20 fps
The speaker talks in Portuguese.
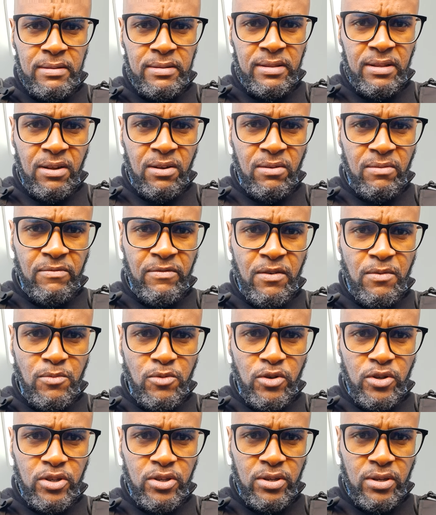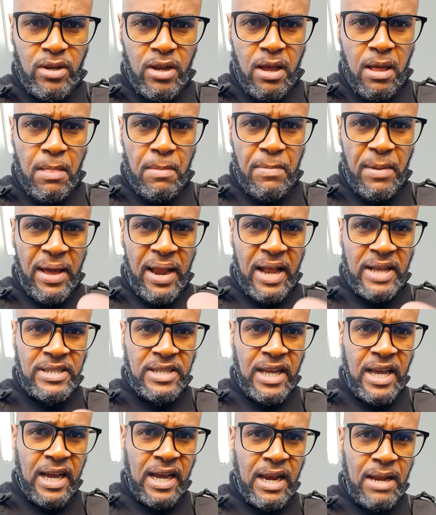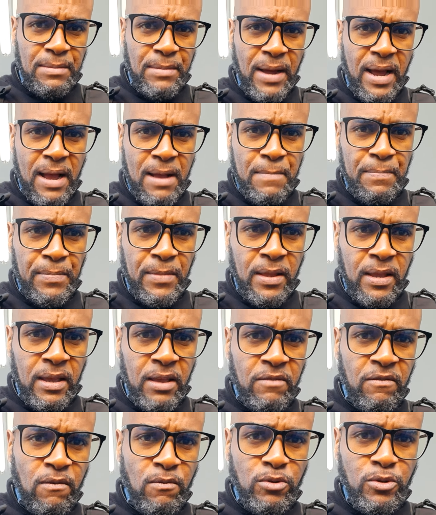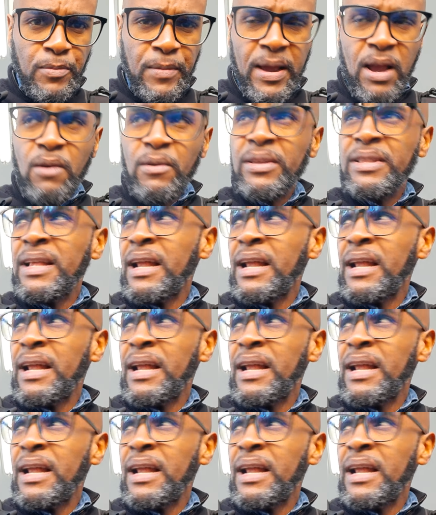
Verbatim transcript: Então vamos parar de reclamar e vamos pegar o que